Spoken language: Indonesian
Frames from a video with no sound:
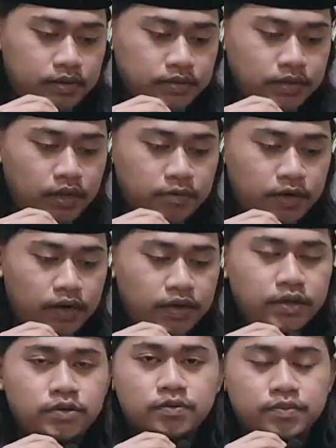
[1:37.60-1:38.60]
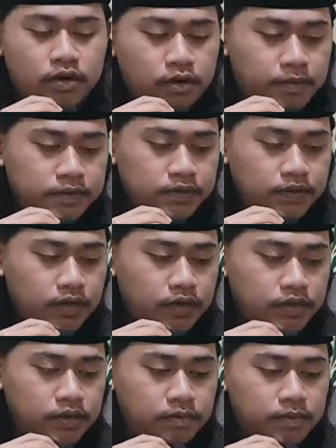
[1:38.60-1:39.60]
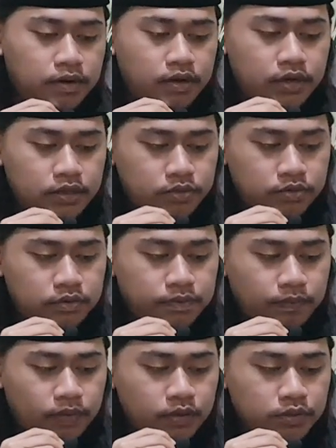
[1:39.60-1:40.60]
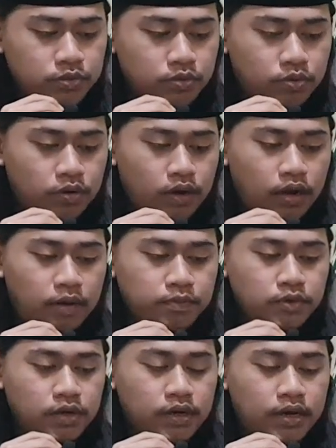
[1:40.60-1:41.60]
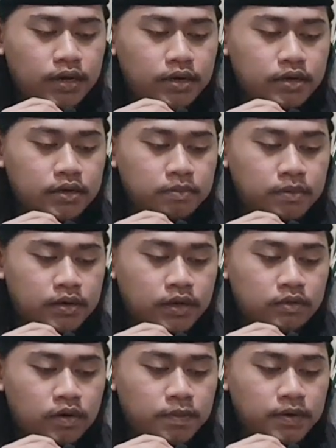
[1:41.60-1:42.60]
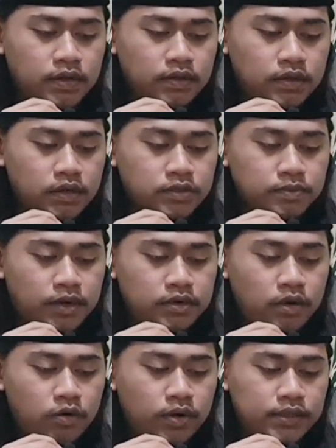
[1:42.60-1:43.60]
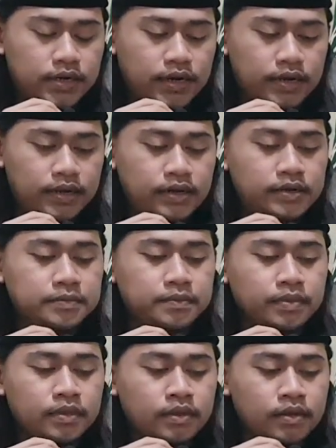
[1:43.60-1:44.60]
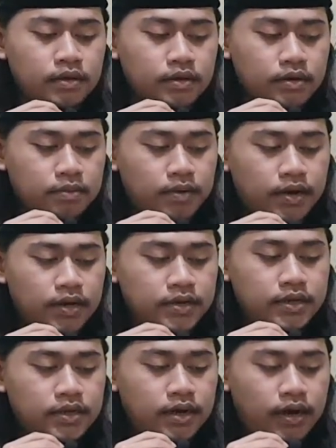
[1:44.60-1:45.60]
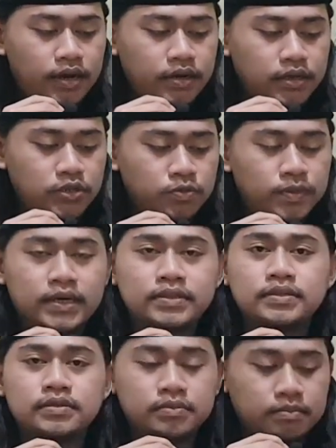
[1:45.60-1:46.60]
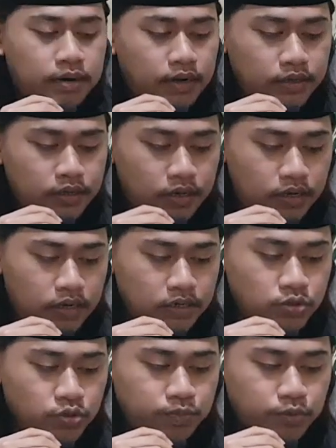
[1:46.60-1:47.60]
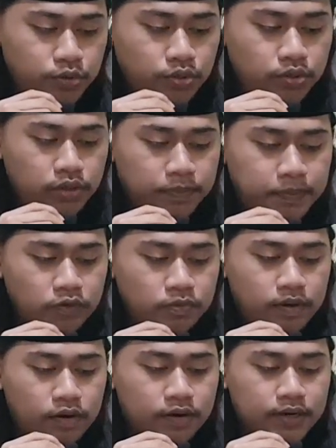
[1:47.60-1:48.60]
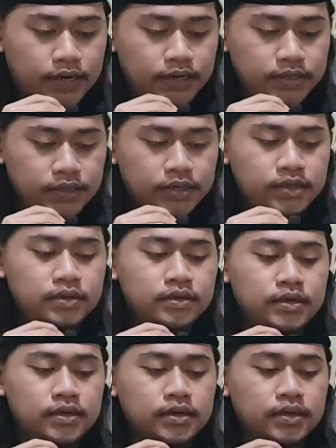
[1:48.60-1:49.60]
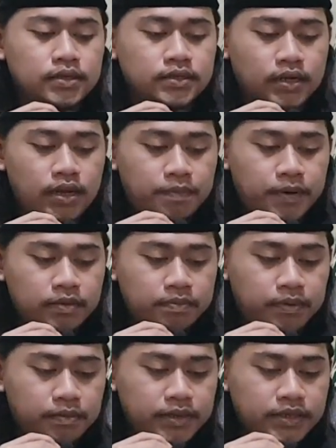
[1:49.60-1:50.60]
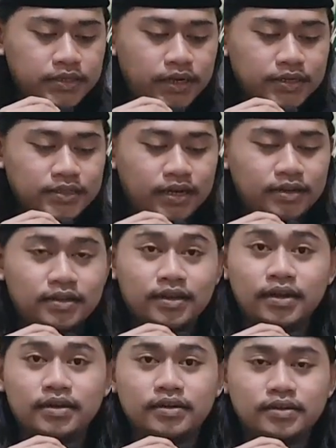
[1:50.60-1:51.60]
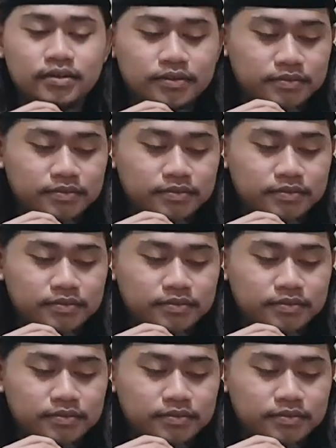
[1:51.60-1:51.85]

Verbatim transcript: Assalamualaikum warahmatullahi wabarakatuh. Syukur alhamdulillah berkat rahmat Allah Subhanahu wa taala. Maka di hari Jumat ba'da subuh yang penuh barokah ini saya dapat berbincang santai